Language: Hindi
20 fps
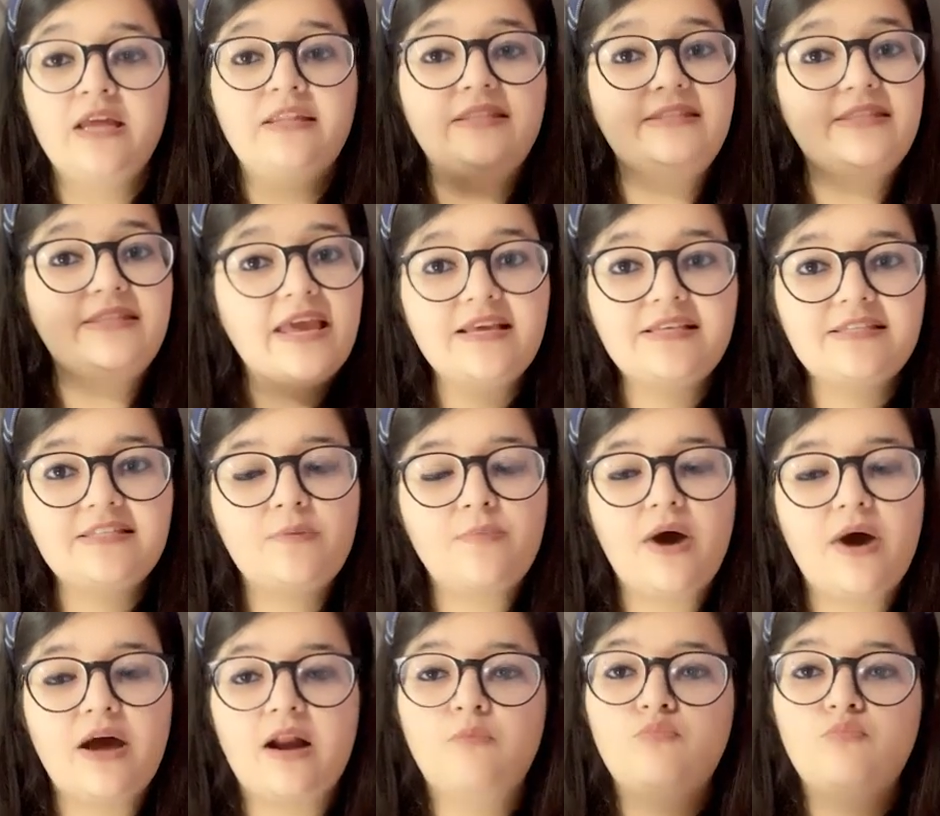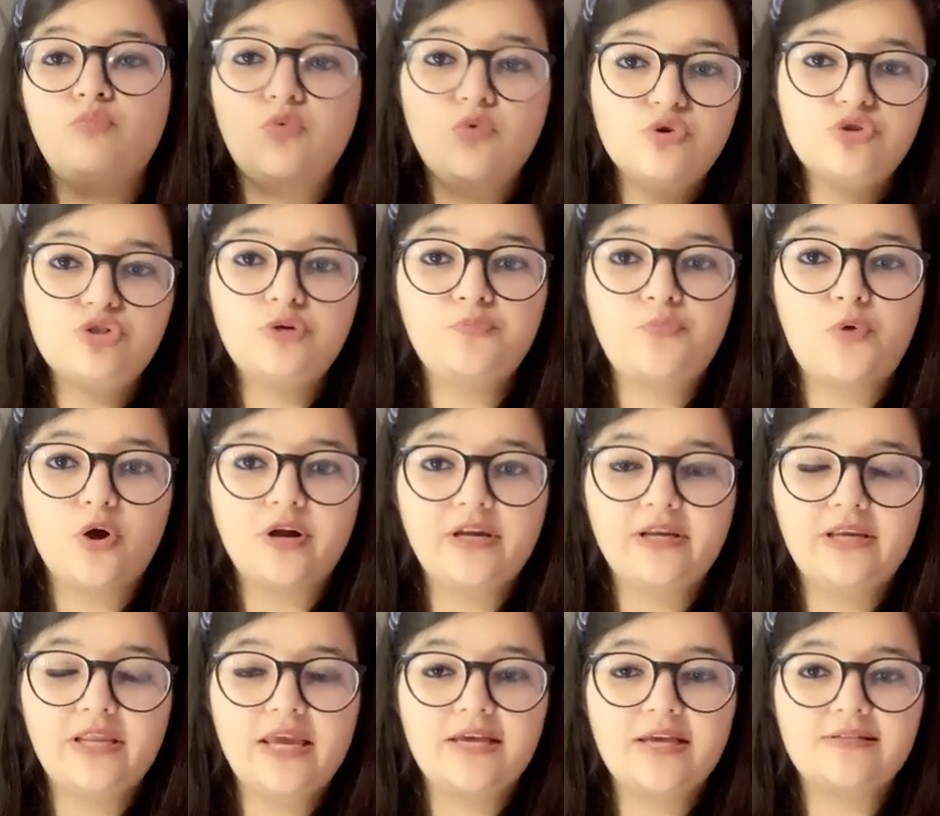नेक्स्ट हमारा मोस्ट
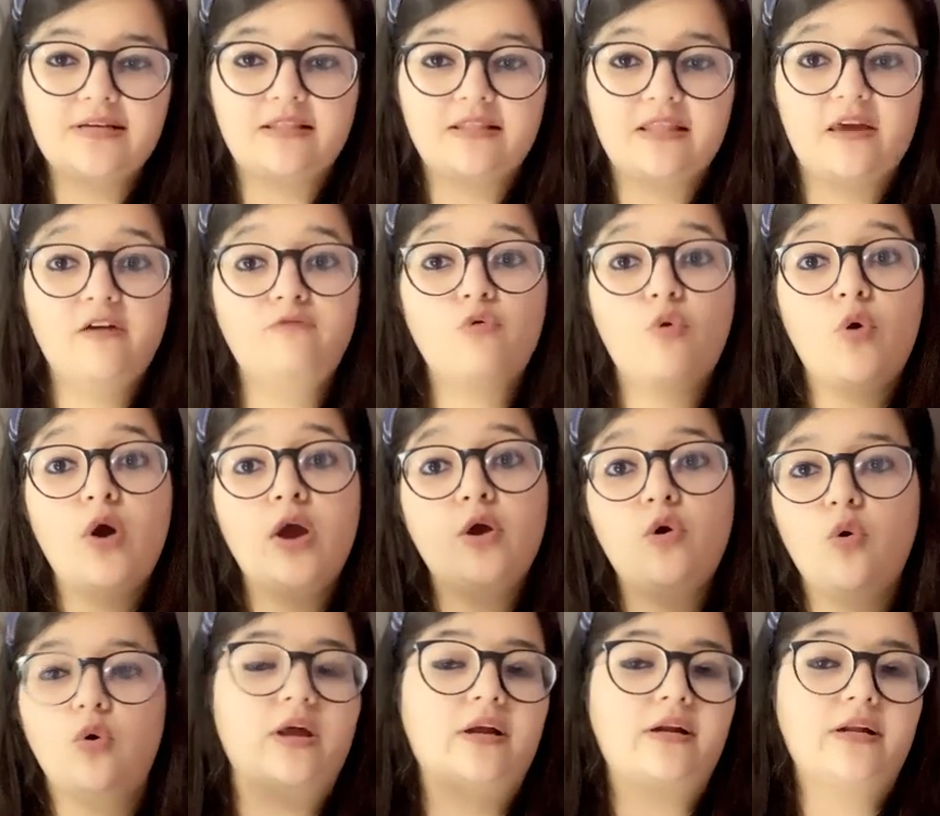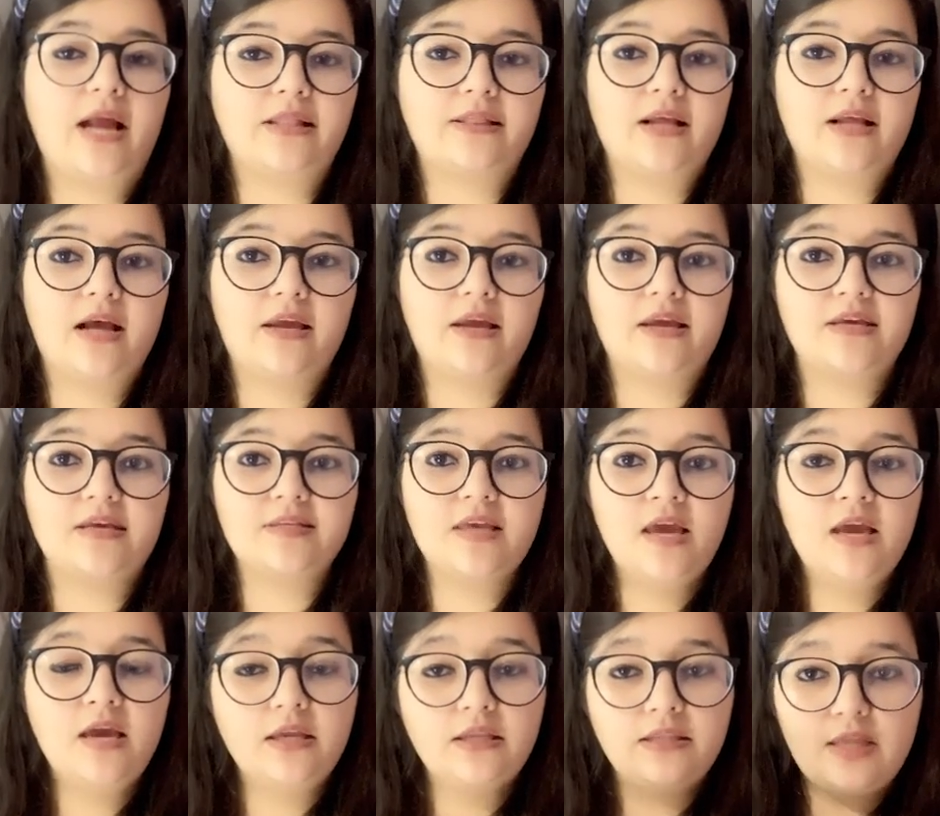इंपॉर्टेंट केस आता है वो है गोलकनाथ का केस
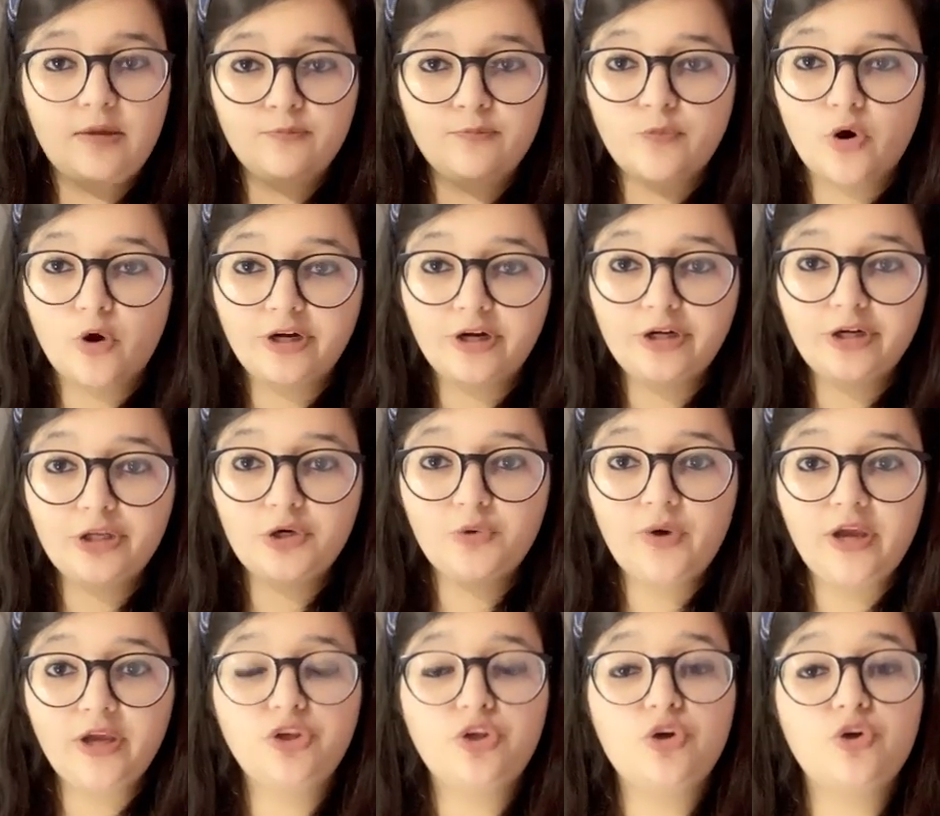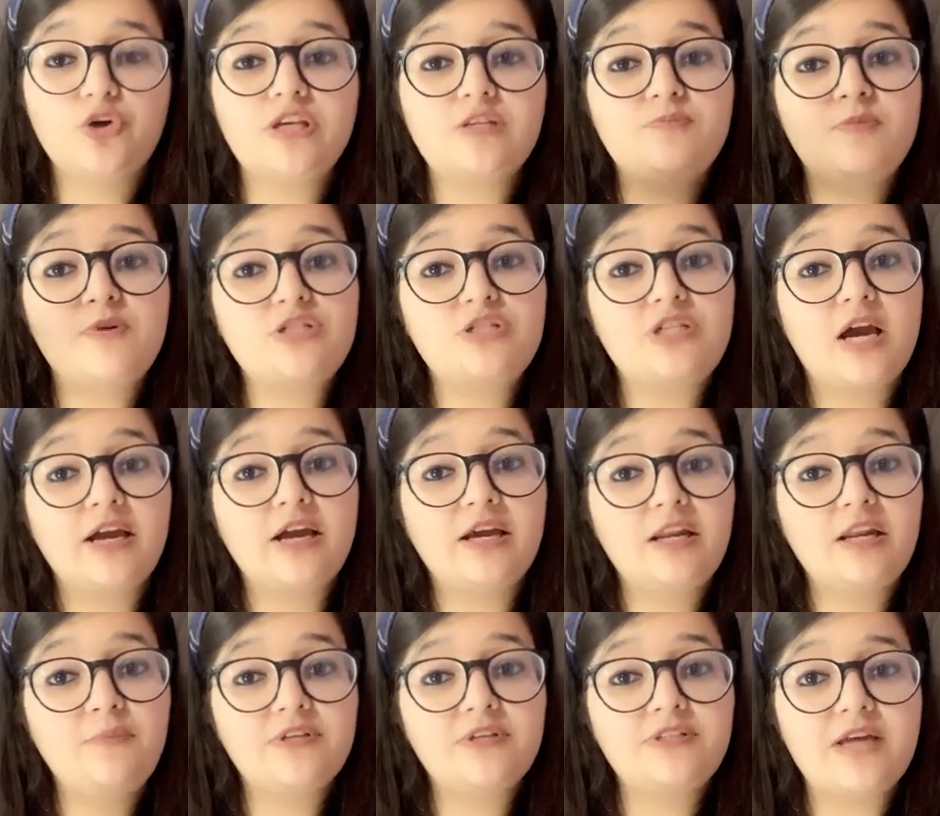ये इंपॉर्टेंट क्यों है क्योंकि इसमें शंकरी
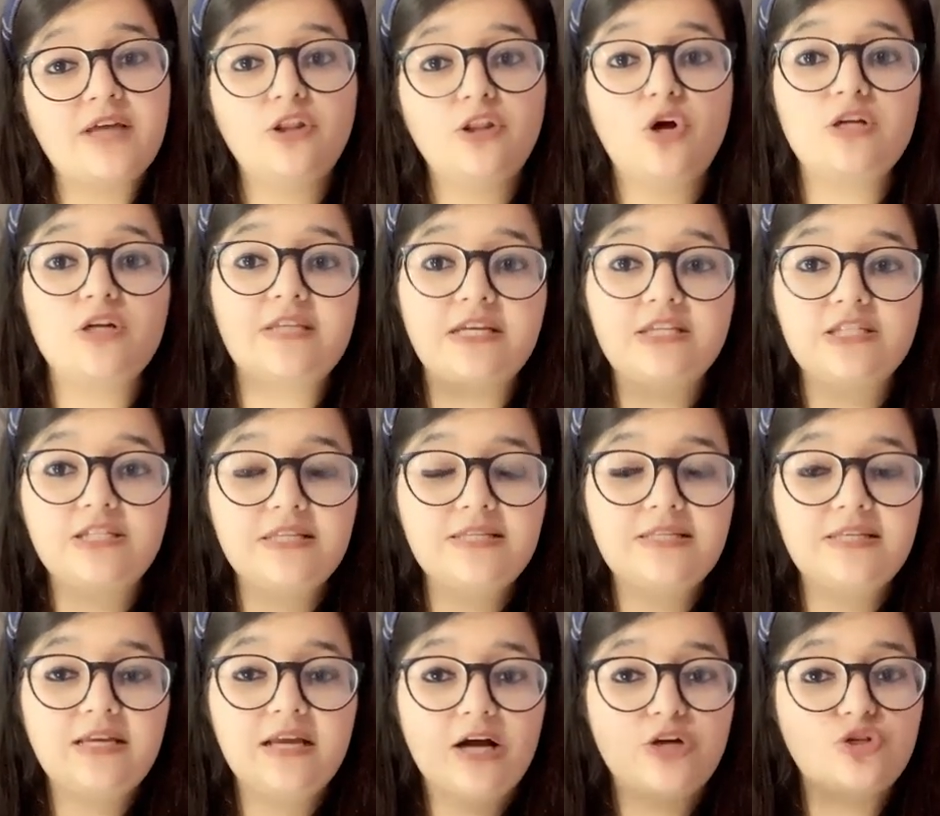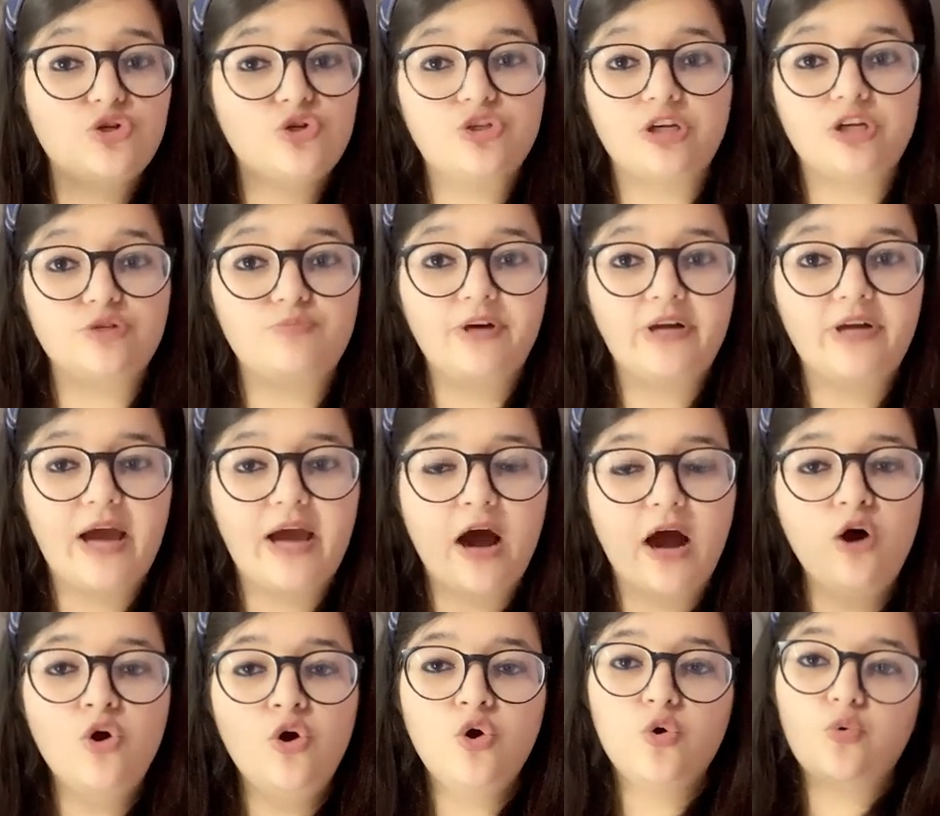प्रसाद और सज्जन सिंह का जो जजमेंट
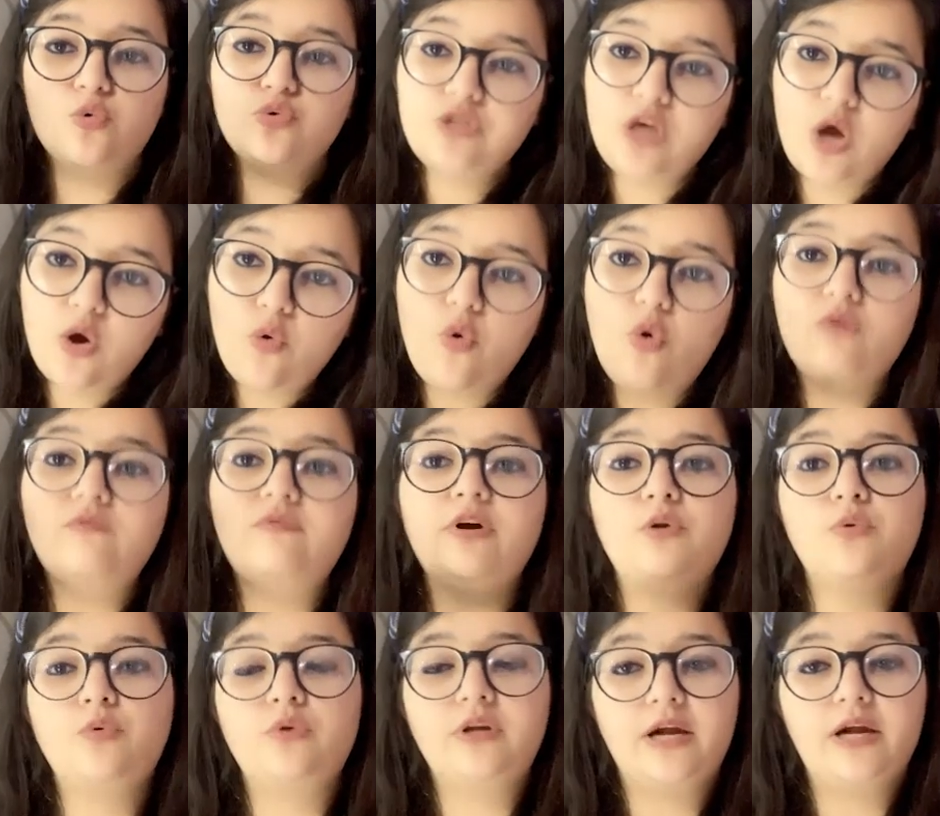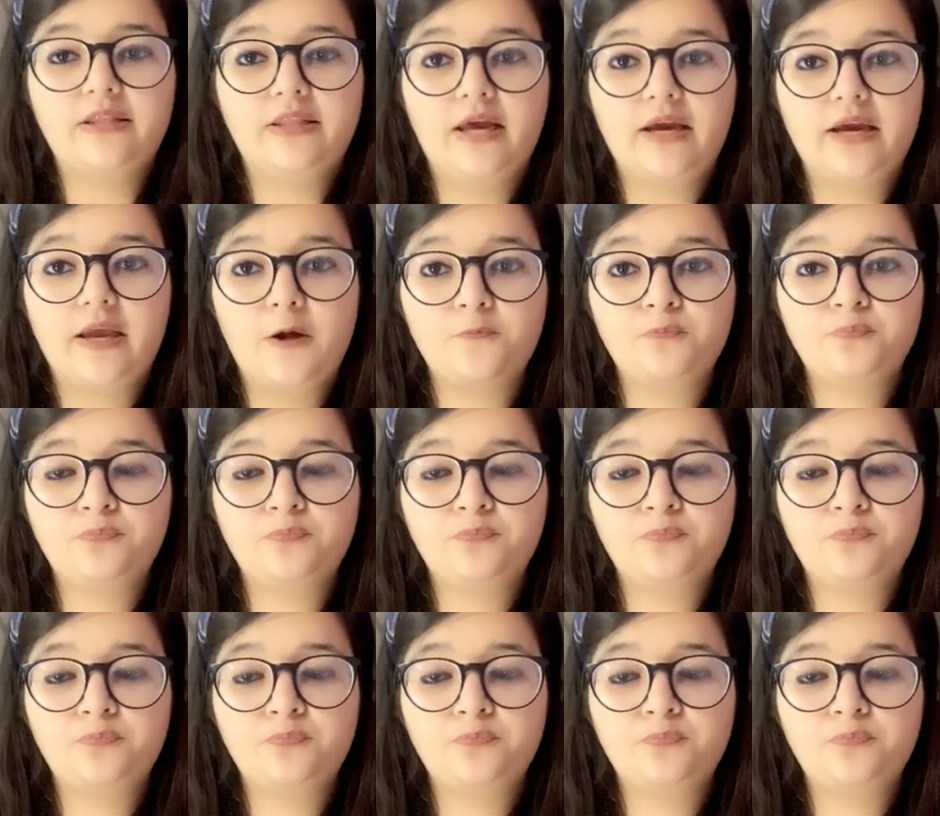आया उसे ओवर रूल कर दिया गया